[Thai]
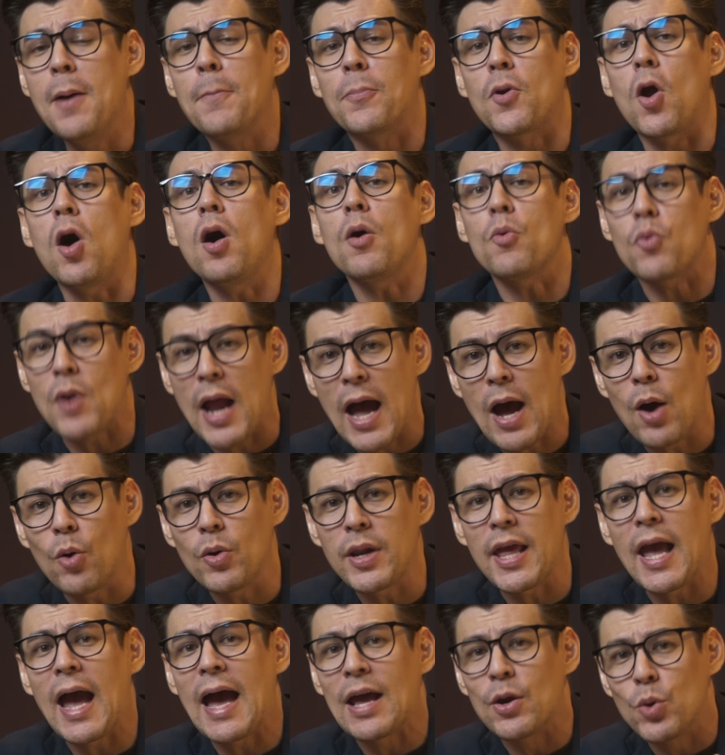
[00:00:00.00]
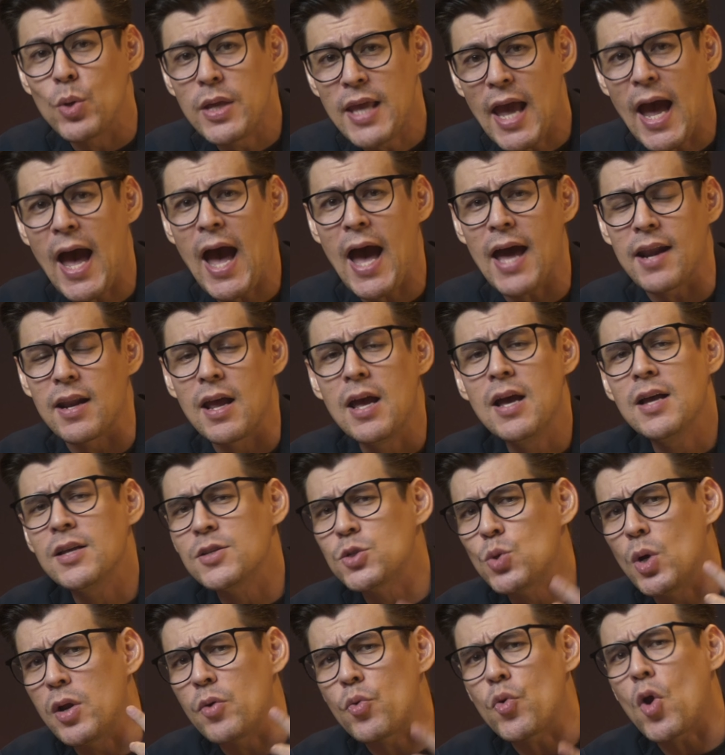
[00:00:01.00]
เพราะเราเนี่ยอนุญาต
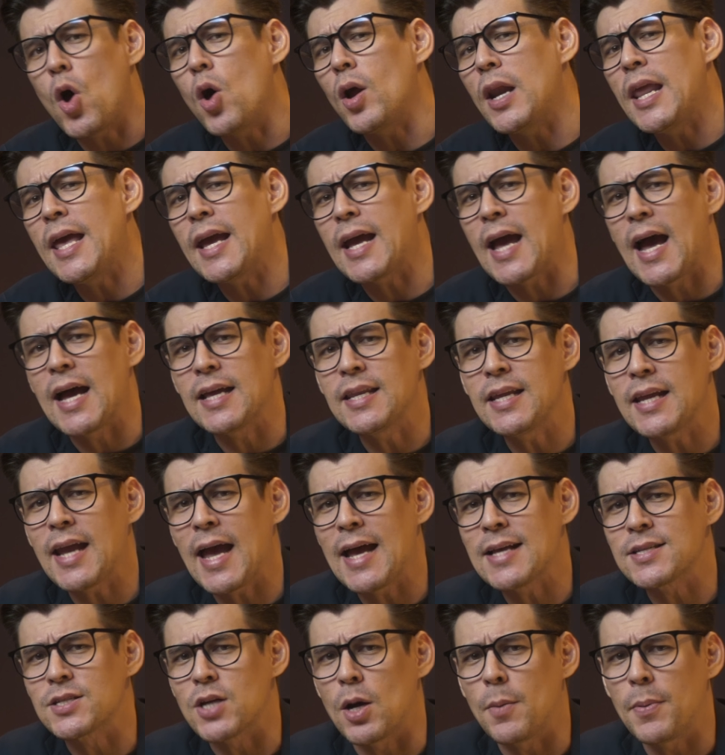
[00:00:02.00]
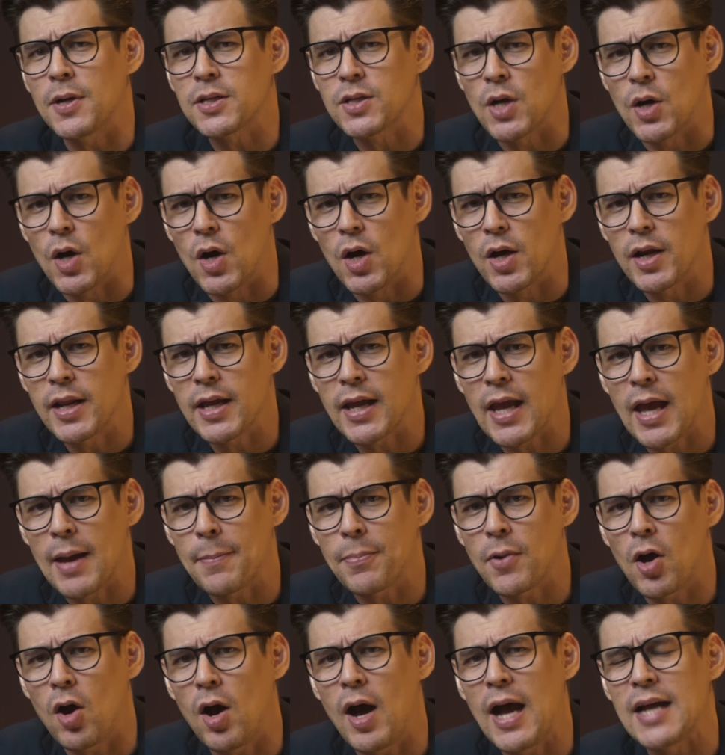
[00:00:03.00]
ส่วนรองเลขาธิการสพทนะครับ
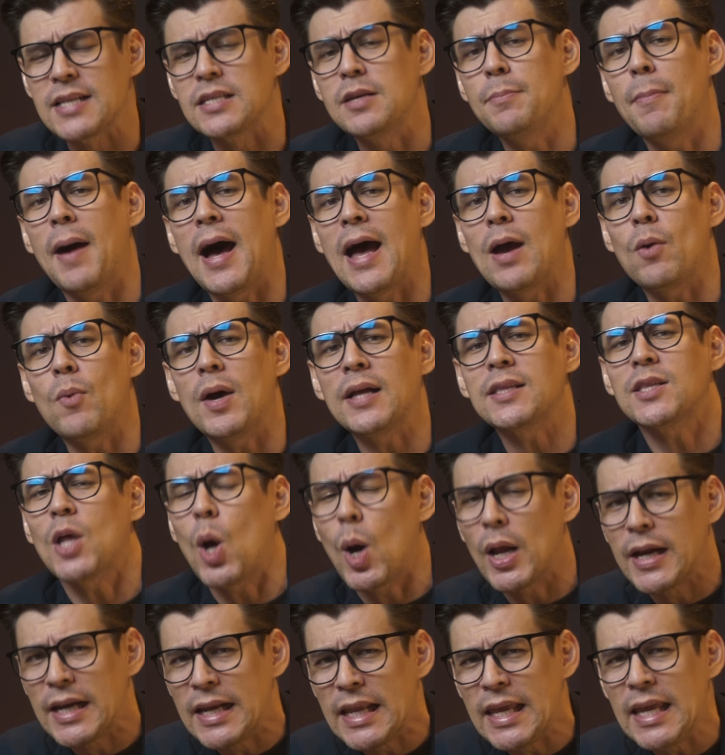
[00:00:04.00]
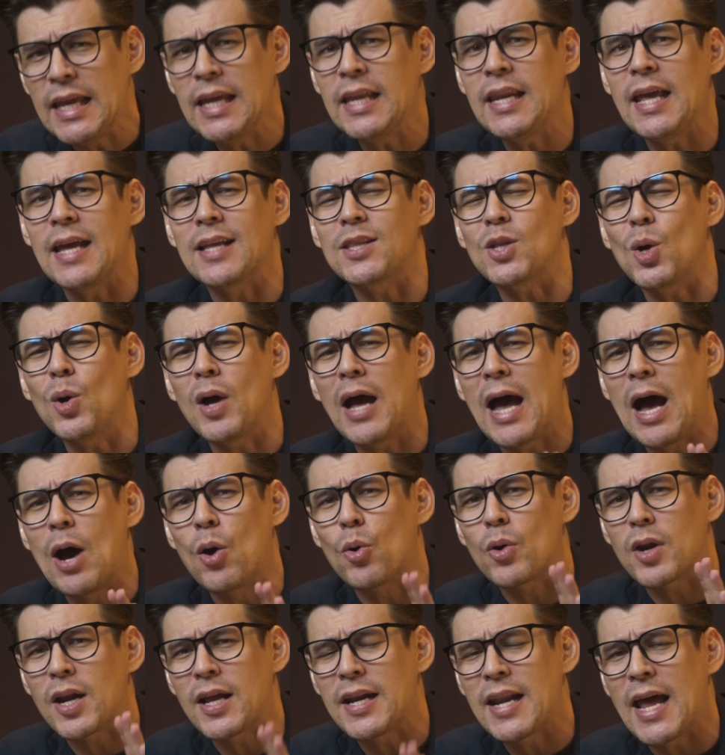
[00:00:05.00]
ก็อธิบายว่าตอนนี้เนี่ย ต้องเอา
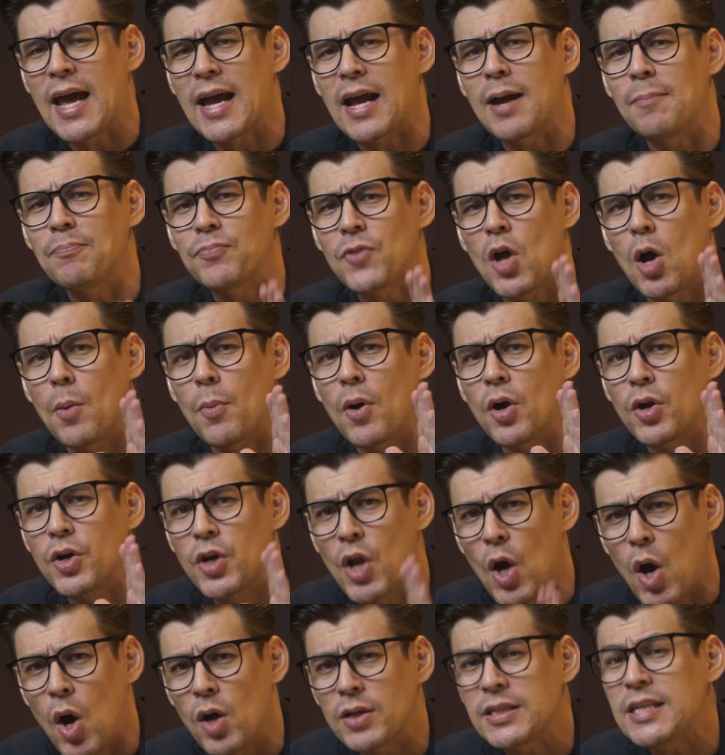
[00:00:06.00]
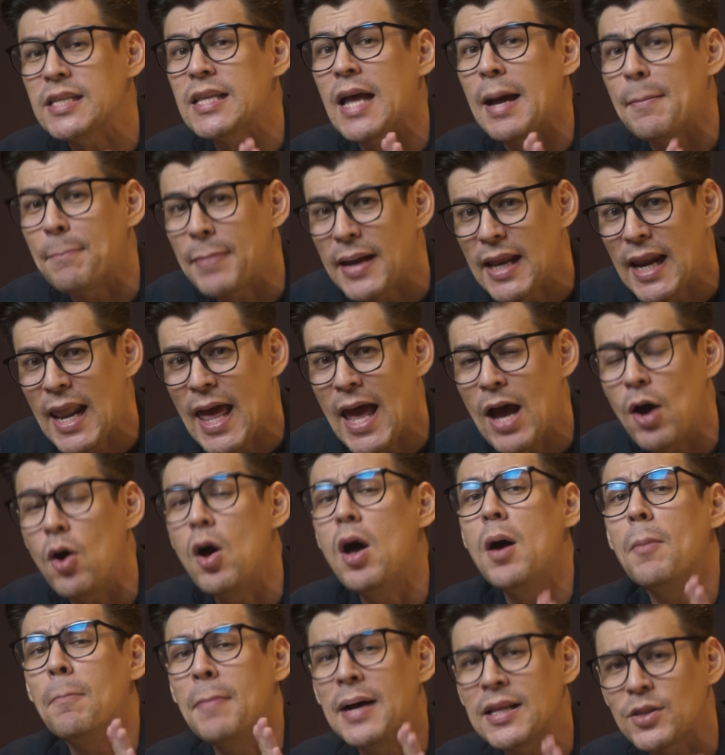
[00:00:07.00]
กระดาษคำตอบของน้องที่ทำไปแล้ว
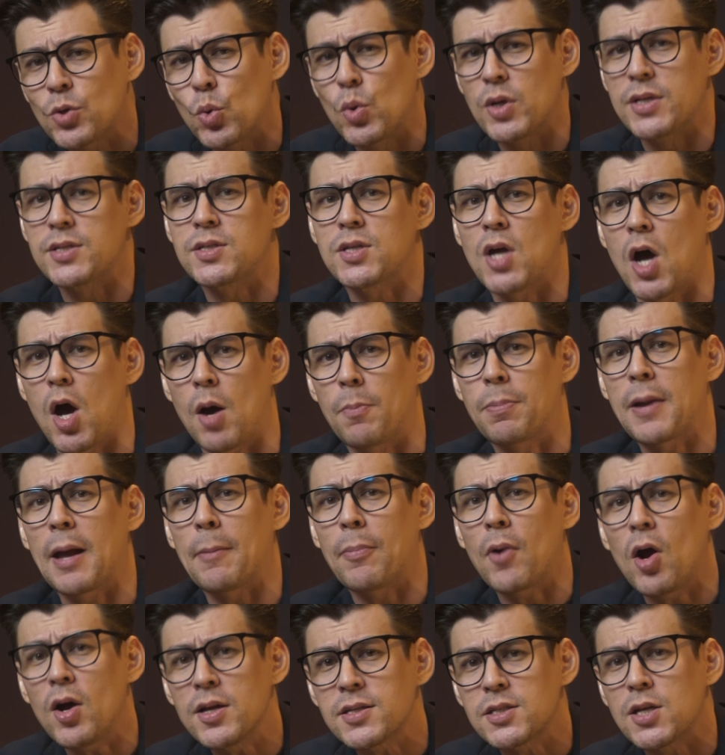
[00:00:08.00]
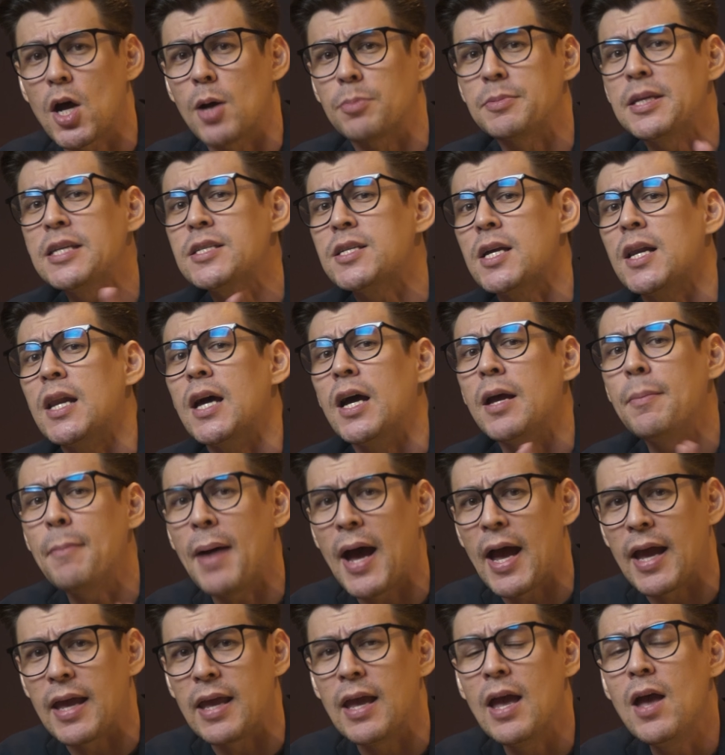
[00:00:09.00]
มาตรวจสอบกับข้อสอบที่เฉลยให
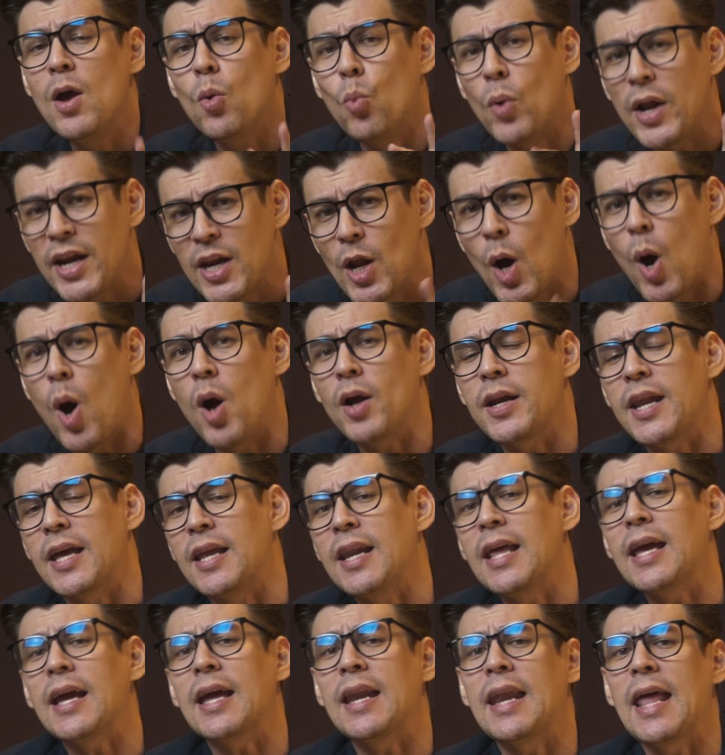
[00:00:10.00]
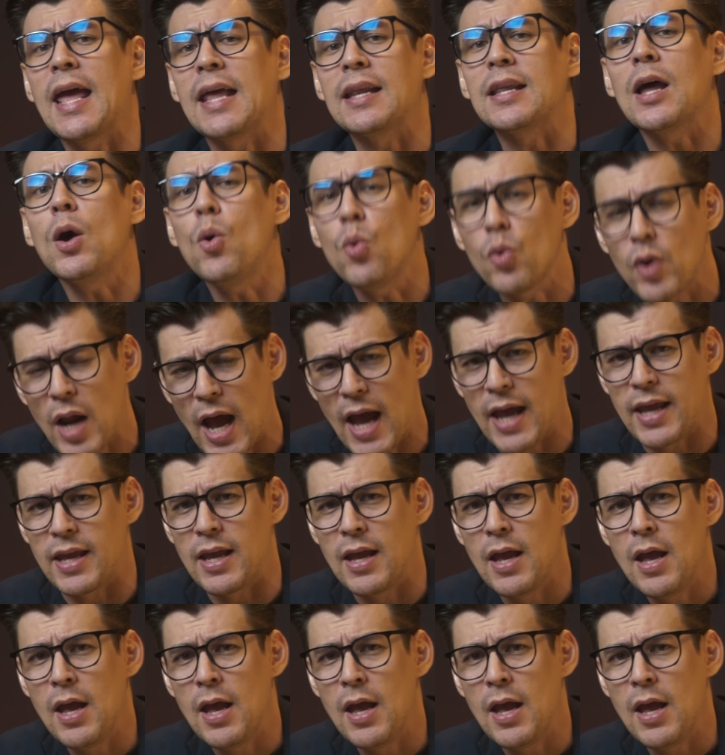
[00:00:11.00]
ม่ ว่าน้องเนี่ยได้คะแนนเท่าไหร่